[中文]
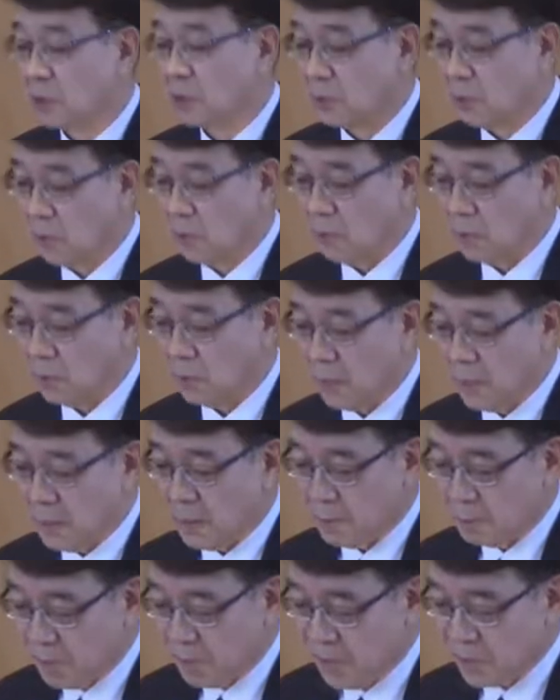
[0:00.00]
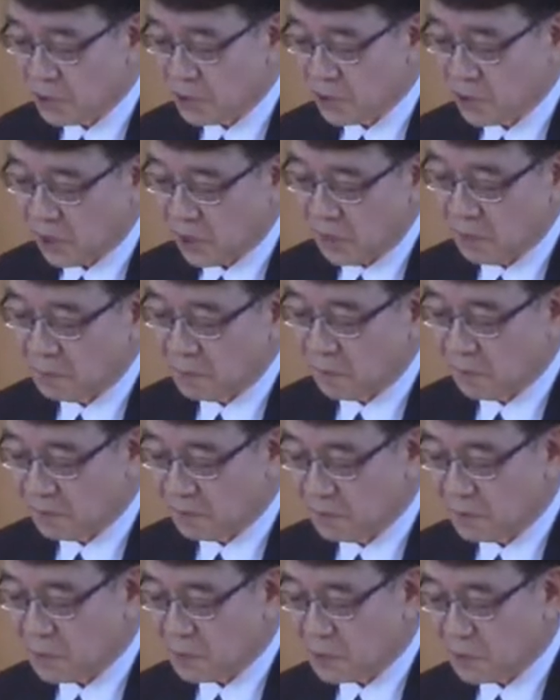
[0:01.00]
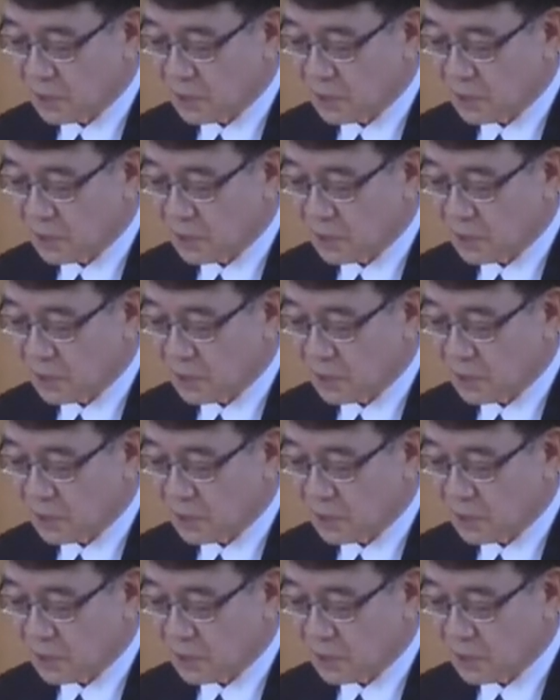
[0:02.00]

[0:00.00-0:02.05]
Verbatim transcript: 事实上，任何关于